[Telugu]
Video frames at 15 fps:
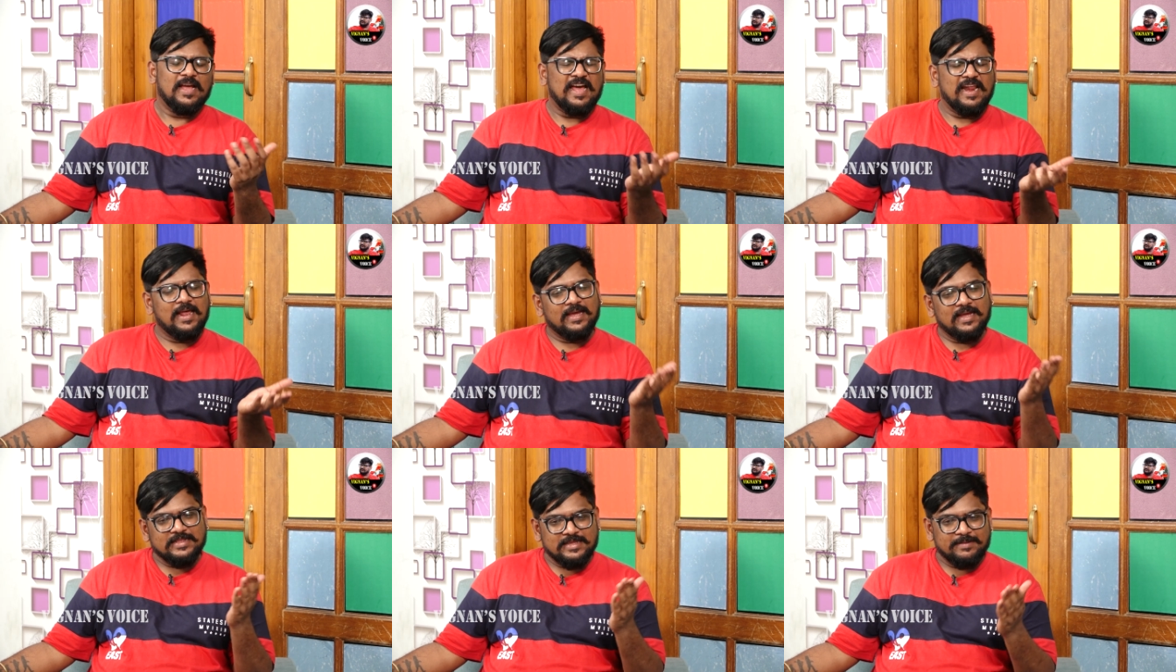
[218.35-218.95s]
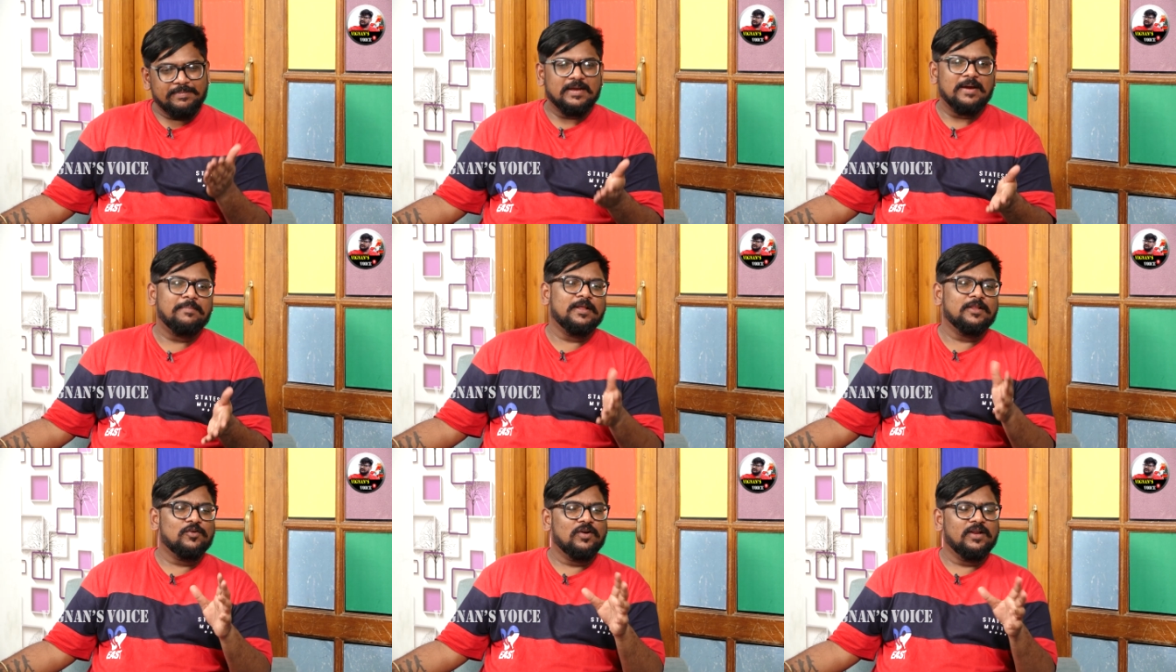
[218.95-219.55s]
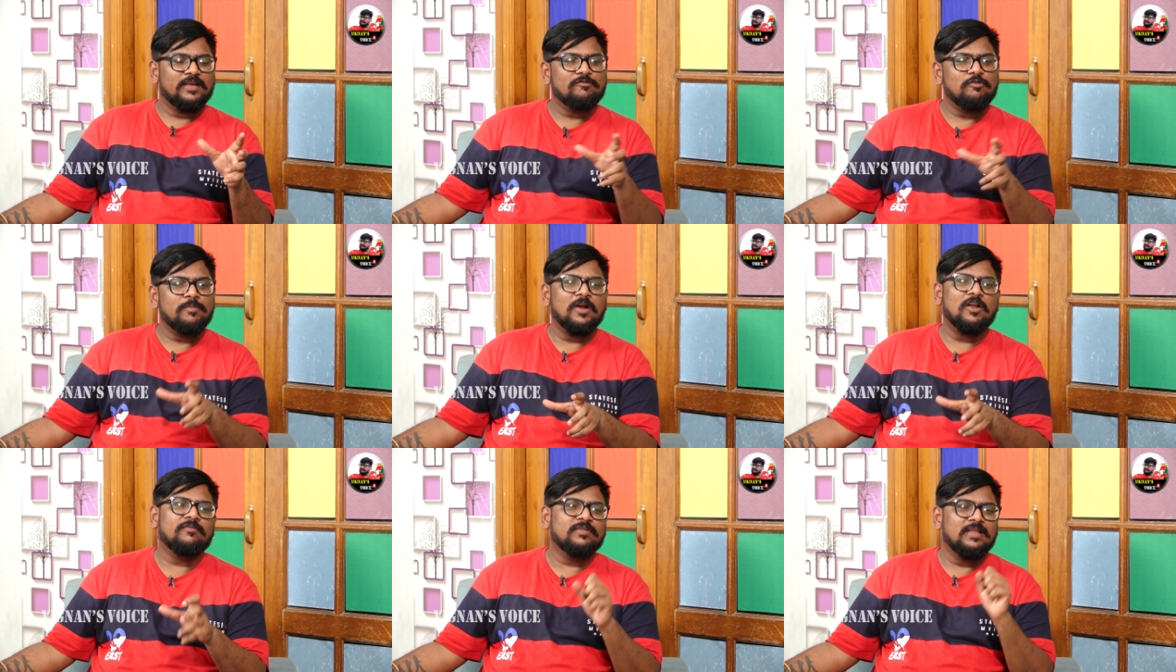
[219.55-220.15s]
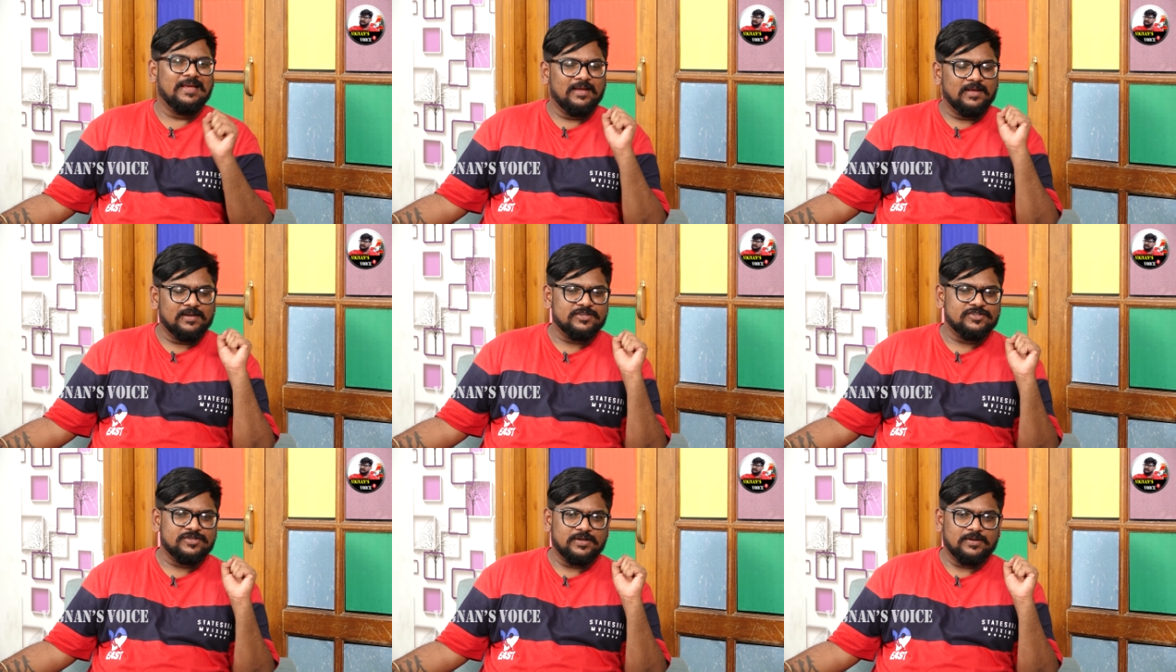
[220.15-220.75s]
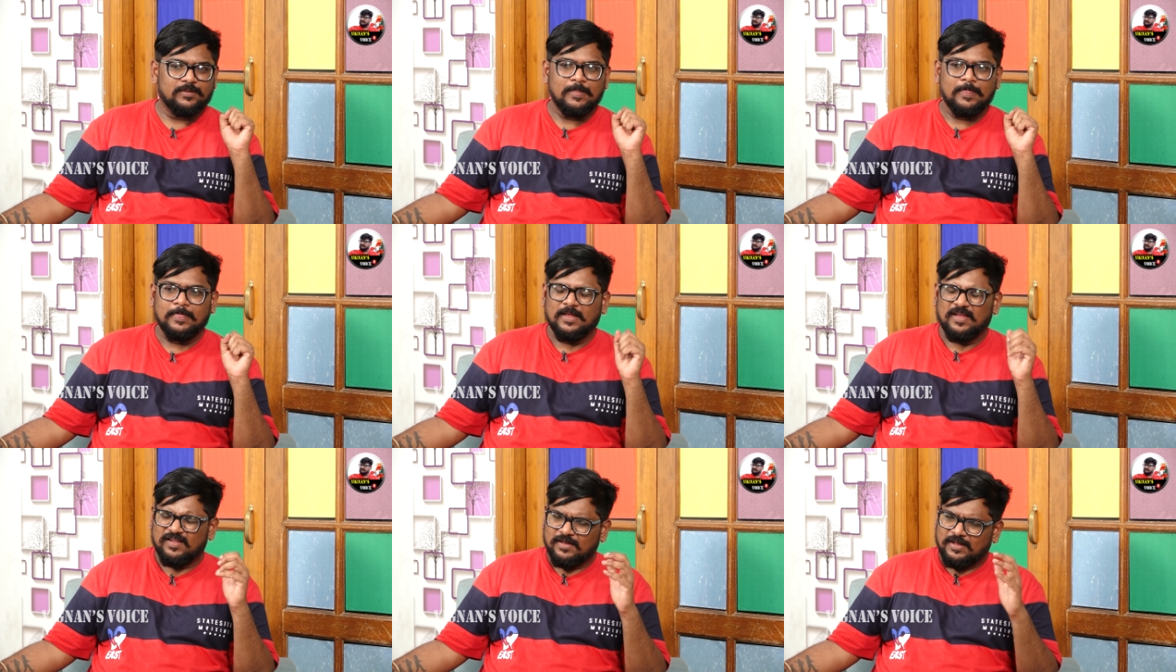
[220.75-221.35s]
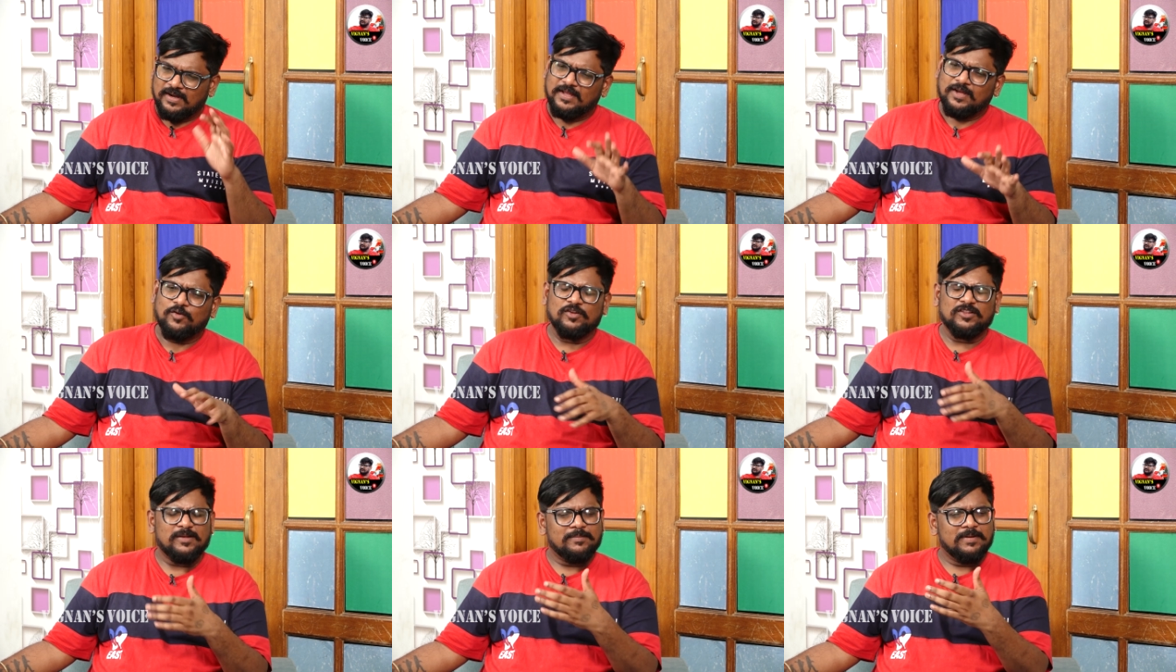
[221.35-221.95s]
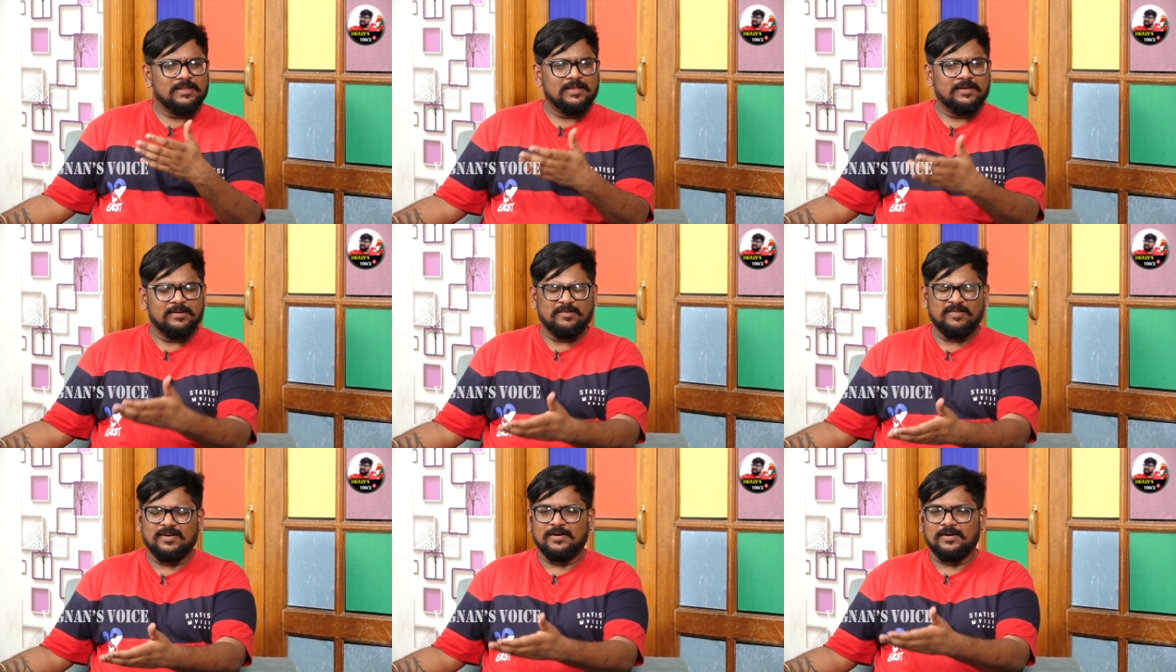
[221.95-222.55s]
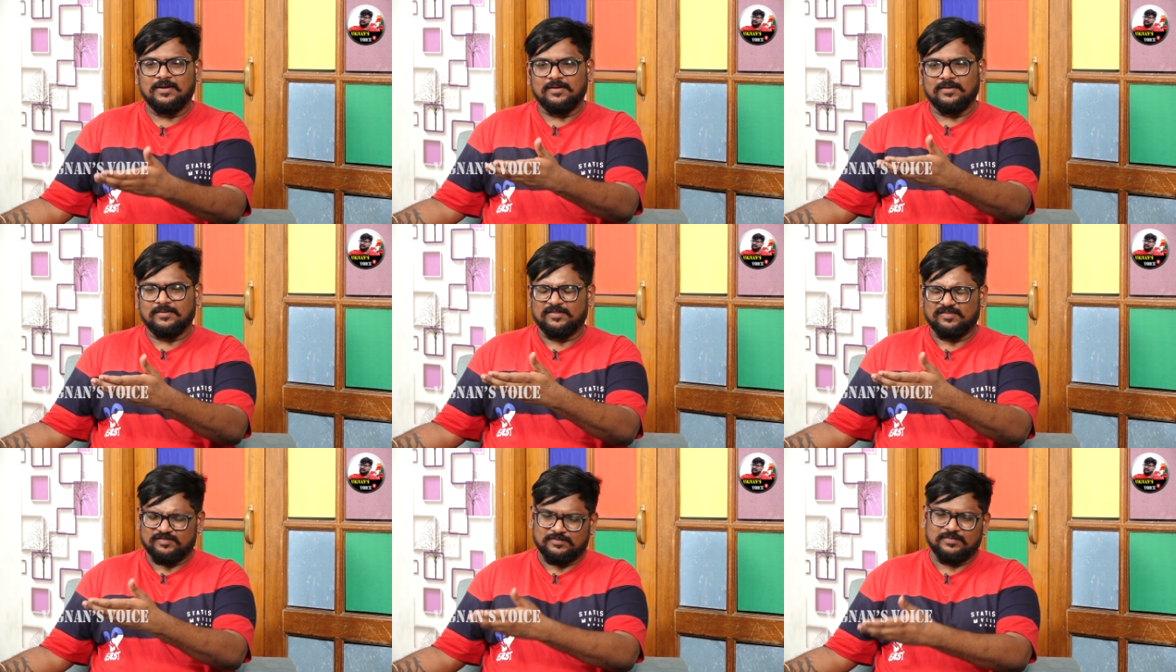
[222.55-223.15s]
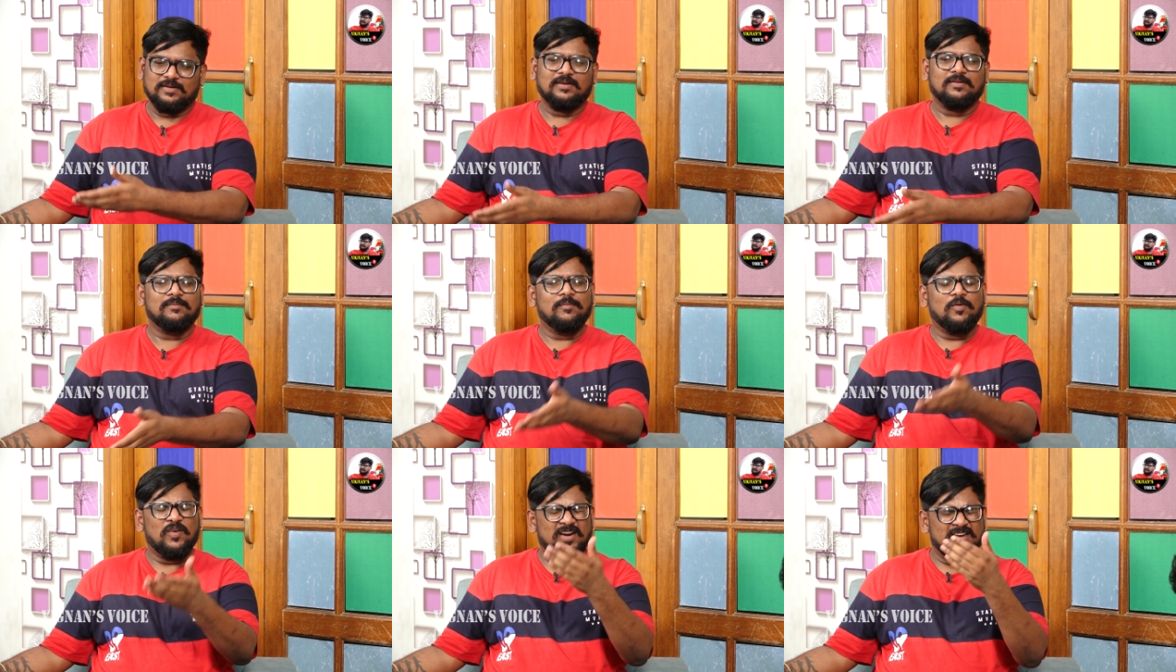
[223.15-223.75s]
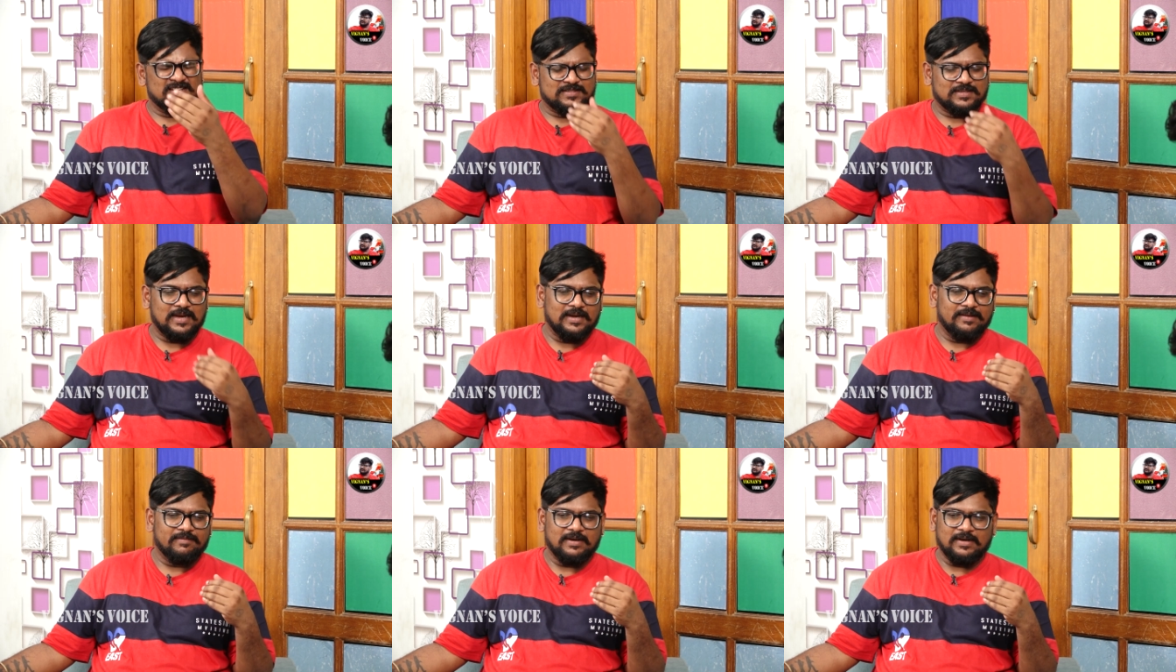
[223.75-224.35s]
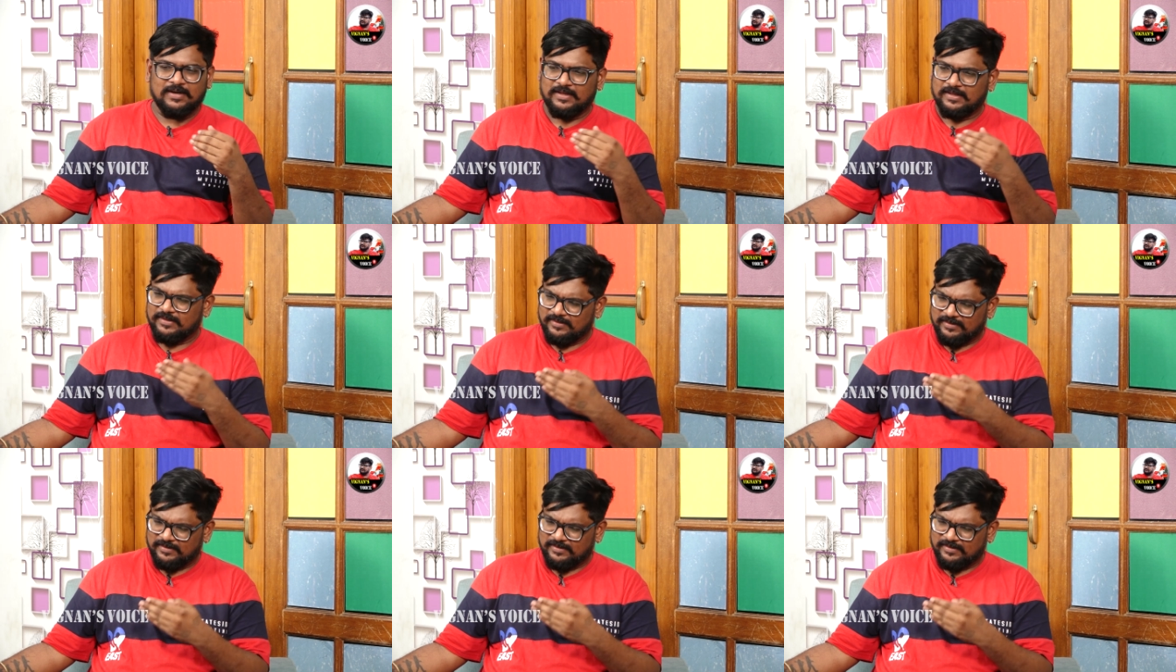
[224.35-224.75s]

అలాగే దీపిక పదకొనికి ఉమెన్ ఆఫ్ ద ఇయర్ ఇచ్చారు ఇంకొంతమంది మన మోడల్స్ కానివ్వండి